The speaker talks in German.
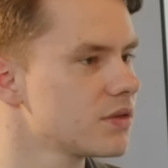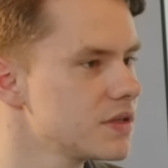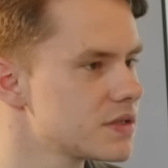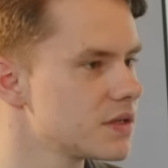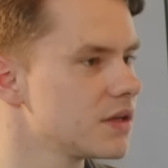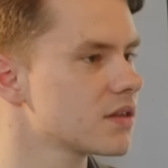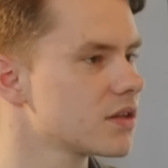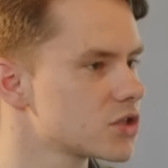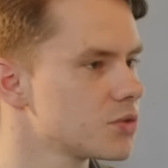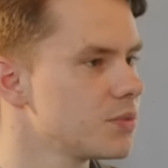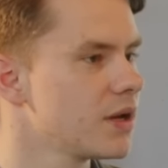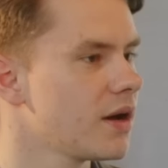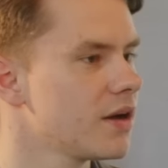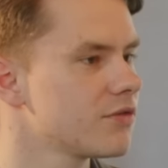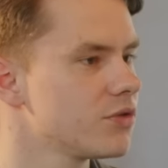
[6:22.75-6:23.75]
diese ethnische
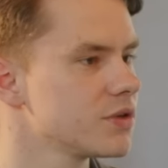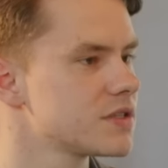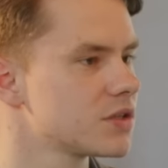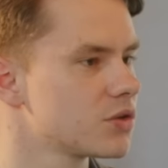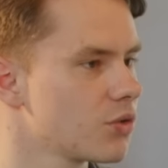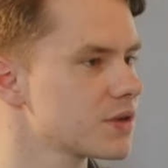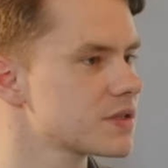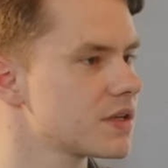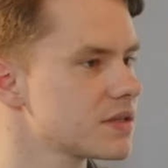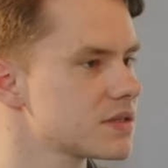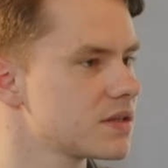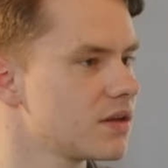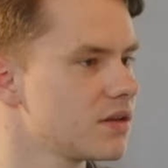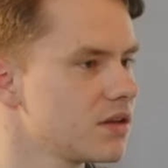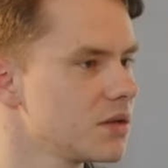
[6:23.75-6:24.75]
Mehrheit wird sich
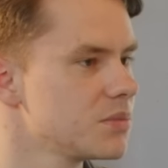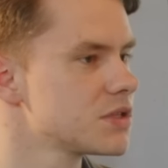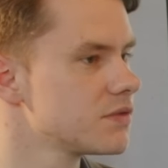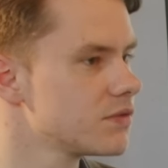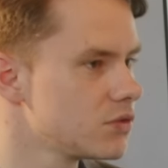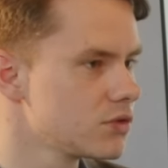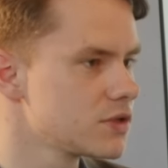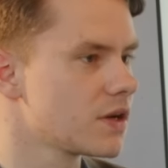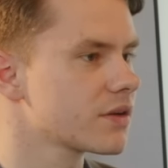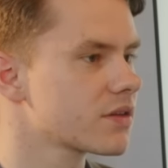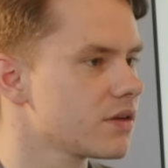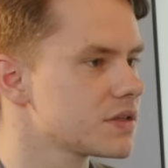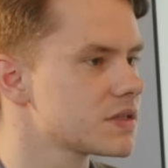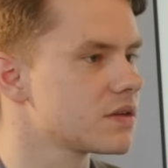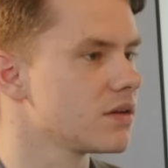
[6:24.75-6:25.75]
durchsetzen, indem sie, wie du gesagt
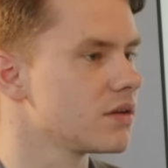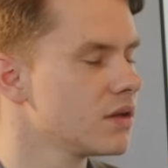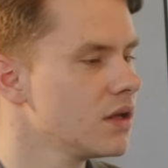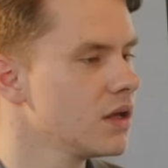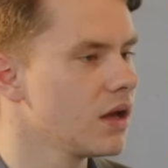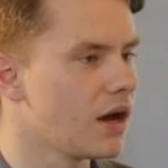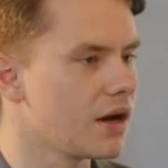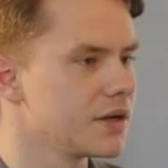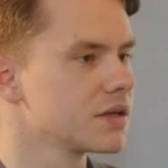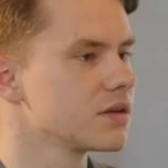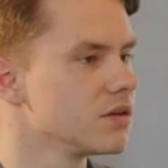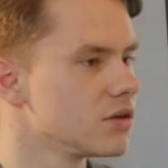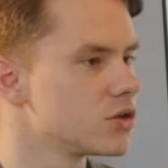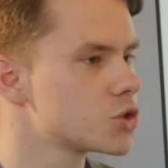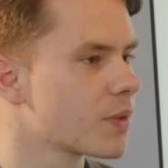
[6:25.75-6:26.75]
hast, dann
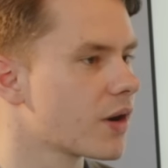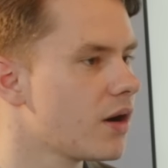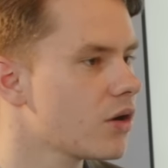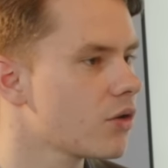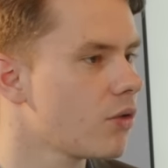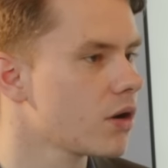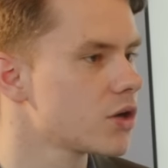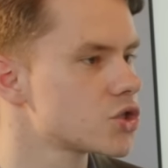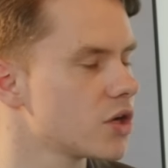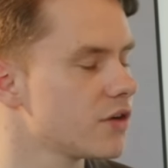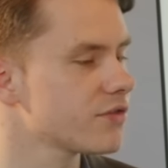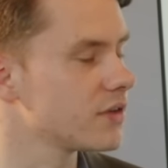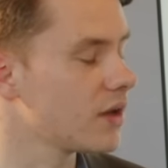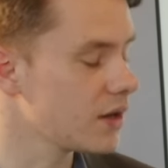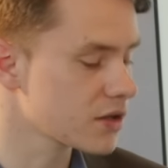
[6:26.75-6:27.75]
eigene Sprachrohre
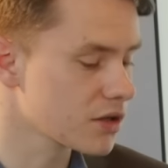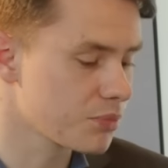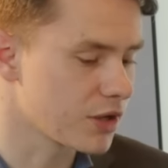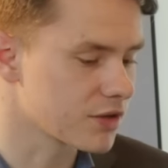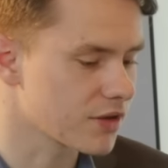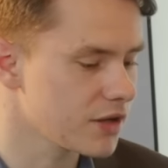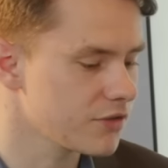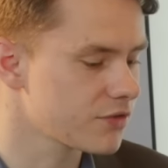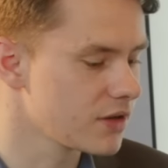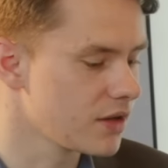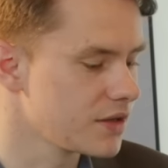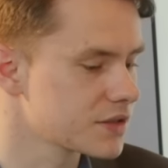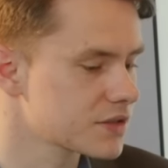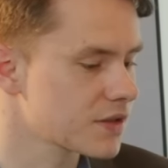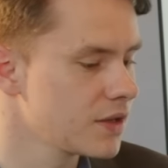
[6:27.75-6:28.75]
schafft, eine eigene Partei
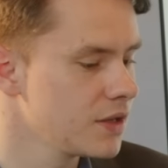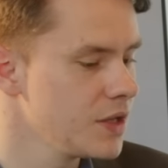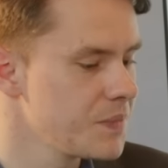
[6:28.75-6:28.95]
vielleicht.